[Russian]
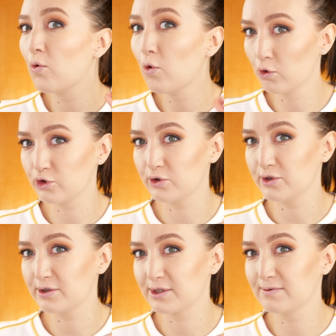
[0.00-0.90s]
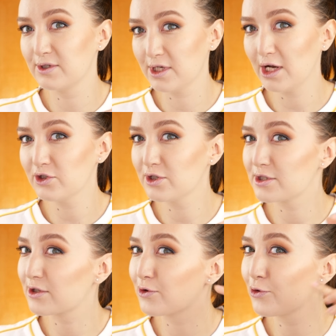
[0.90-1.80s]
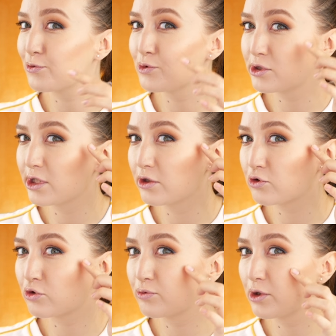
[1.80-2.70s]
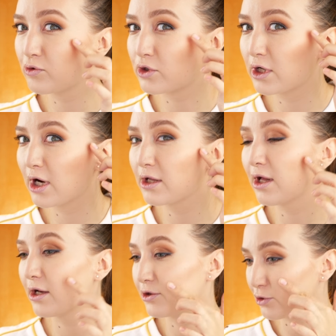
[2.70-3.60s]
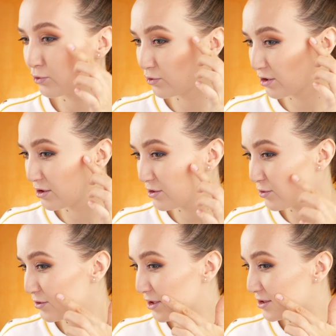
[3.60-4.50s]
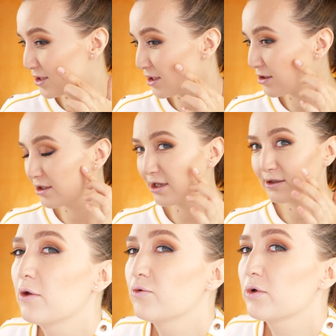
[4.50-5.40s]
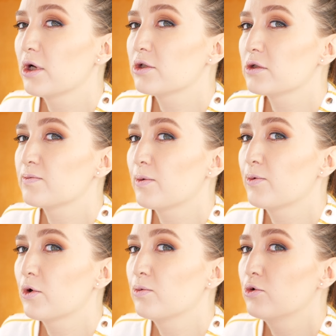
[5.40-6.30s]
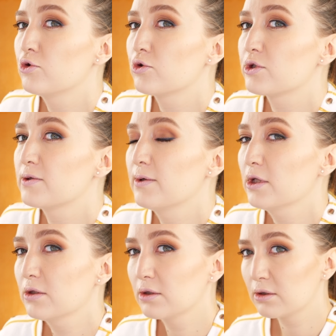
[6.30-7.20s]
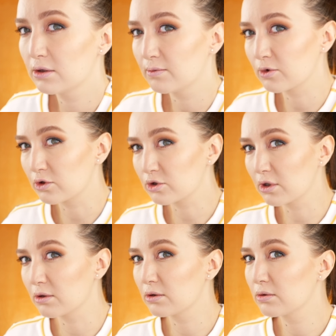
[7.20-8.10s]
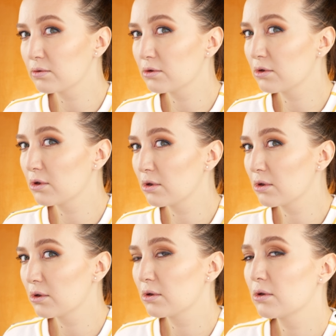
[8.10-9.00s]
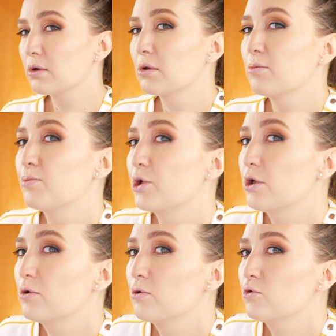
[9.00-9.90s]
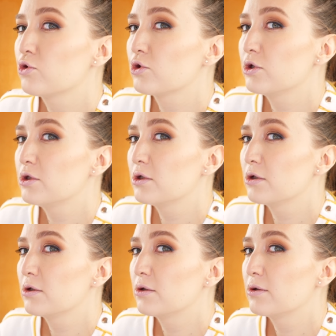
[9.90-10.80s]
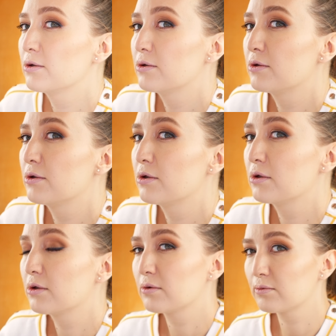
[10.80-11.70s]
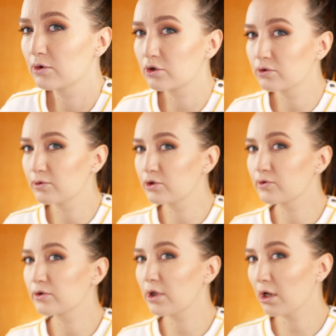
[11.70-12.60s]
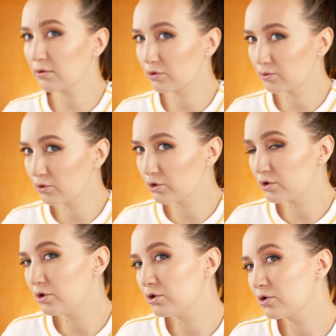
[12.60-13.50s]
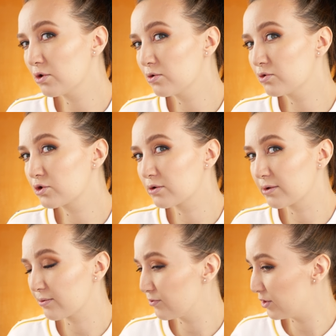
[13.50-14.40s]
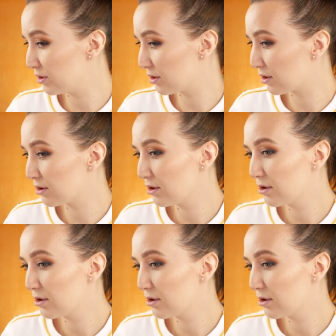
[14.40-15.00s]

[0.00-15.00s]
очень светящийся, такое впечатление, что у меня уже хайлайтер тут нанесен, хотя нет. А ну-ка я сейчас попробую еще свет немножко приглушить. Может быть, вот так вот будет еще лучше вам видно.